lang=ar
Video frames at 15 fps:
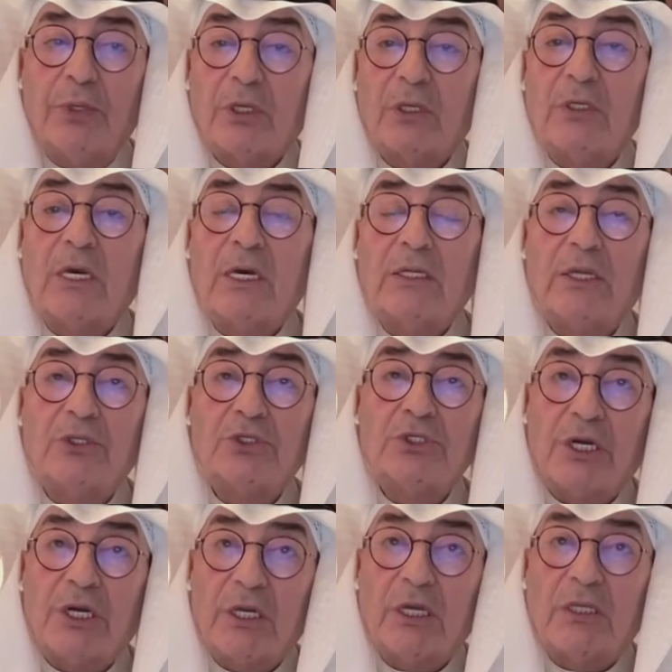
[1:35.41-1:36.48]
بقيادة
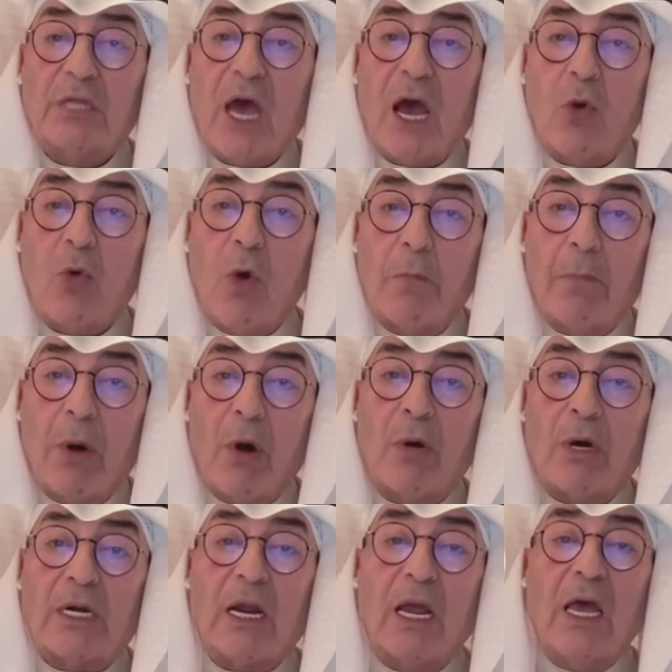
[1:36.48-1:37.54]
شركة أكوا
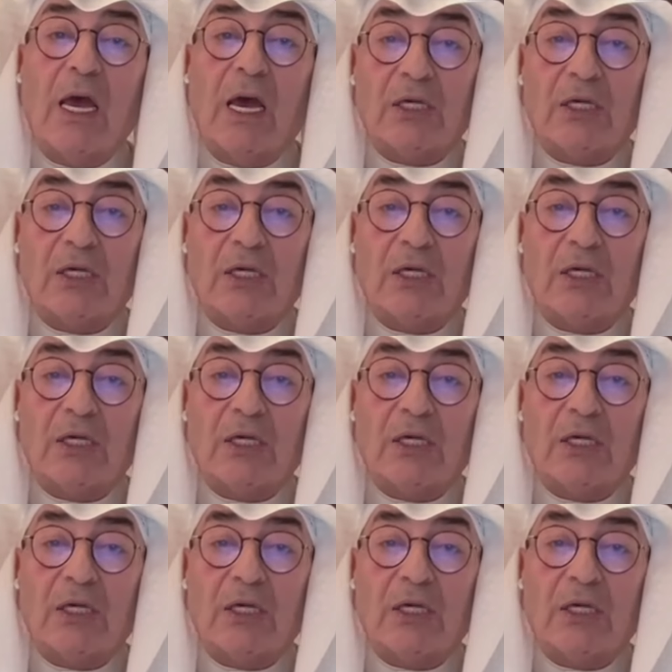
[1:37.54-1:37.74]
باور